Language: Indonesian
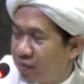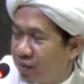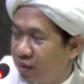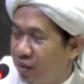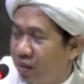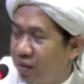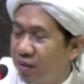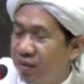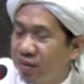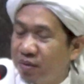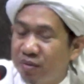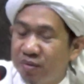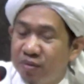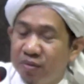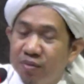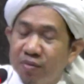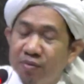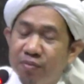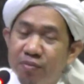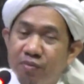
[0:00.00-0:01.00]
Ya.
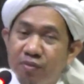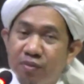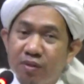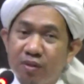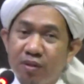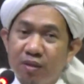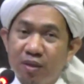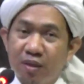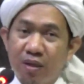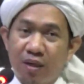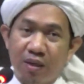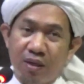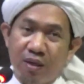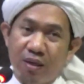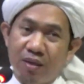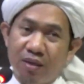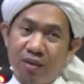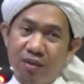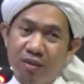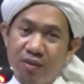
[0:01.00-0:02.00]

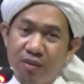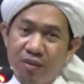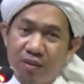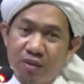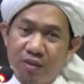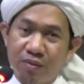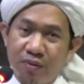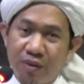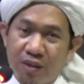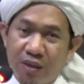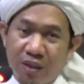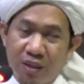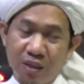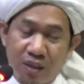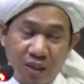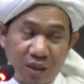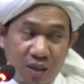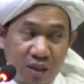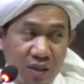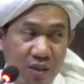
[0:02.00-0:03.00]
Karena
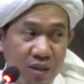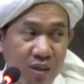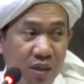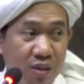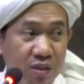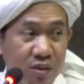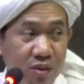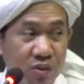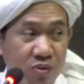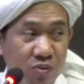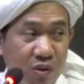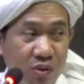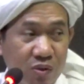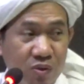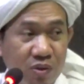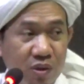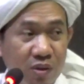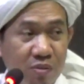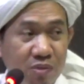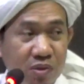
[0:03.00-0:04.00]
fikirnya yang
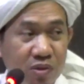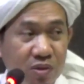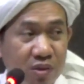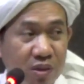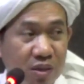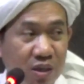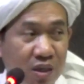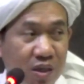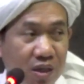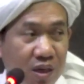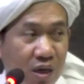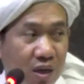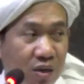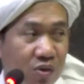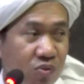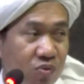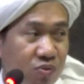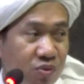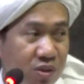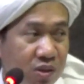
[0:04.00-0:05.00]
sesuatu yang mesti
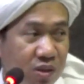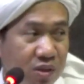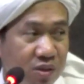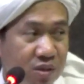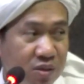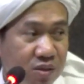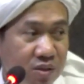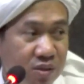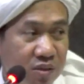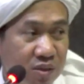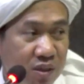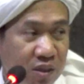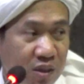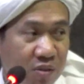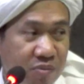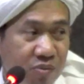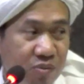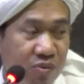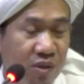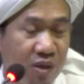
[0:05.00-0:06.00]
dilalui
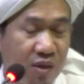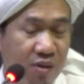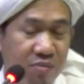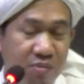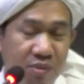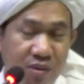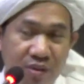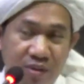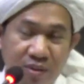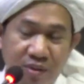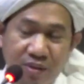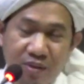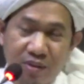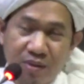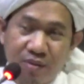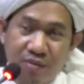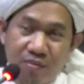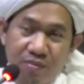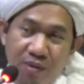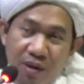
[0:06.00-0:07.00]
setiap ulama.
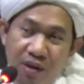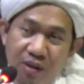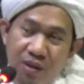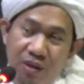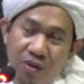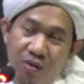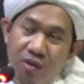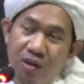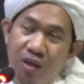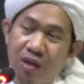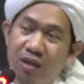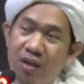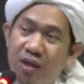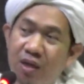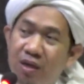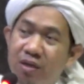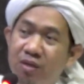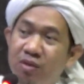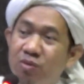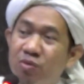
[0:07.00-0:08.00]
Makanya kalau
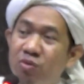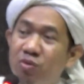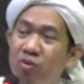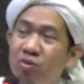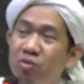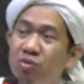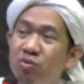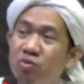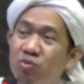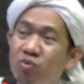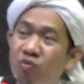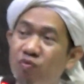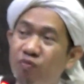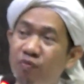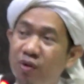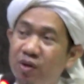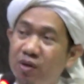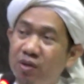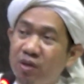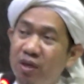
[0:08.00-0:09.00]
dikatakan kullu
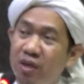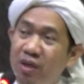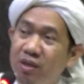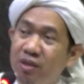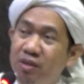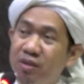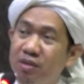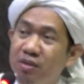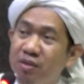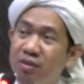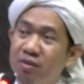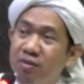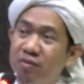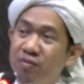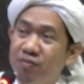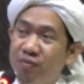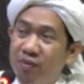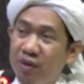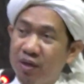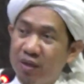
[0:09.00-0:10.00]
sufiyin
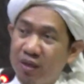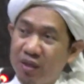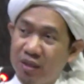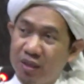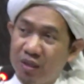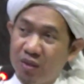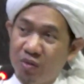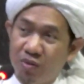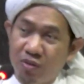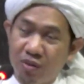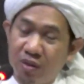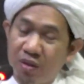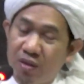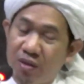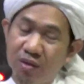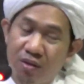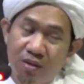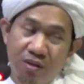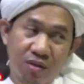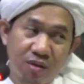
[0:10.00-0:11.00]

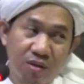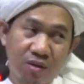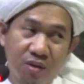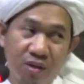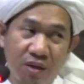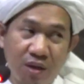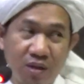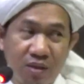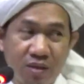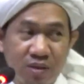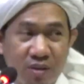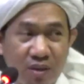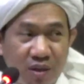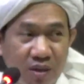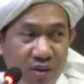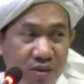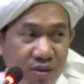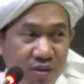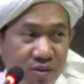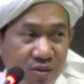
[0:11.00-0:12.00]
faqihun
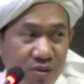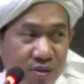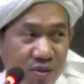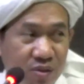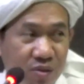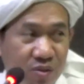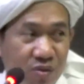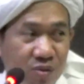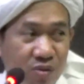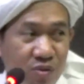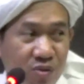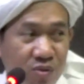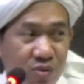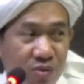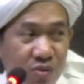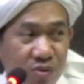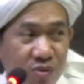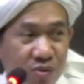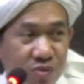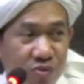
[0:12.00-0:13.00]
laisa
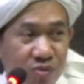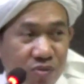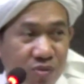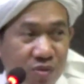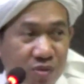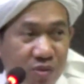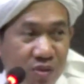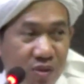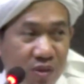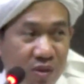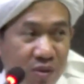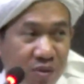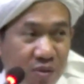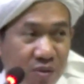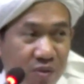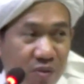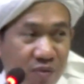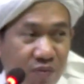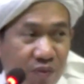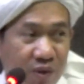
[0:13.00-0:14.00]
kullu ya
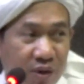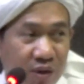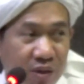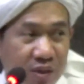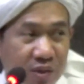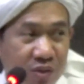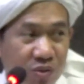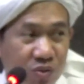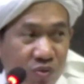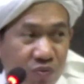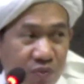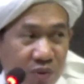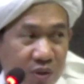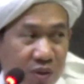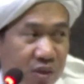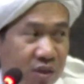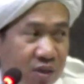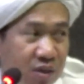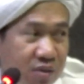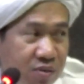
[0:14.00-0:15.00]
faqihin
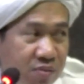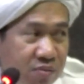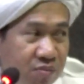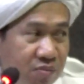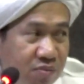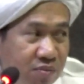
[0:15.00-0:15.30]
sufi enggak.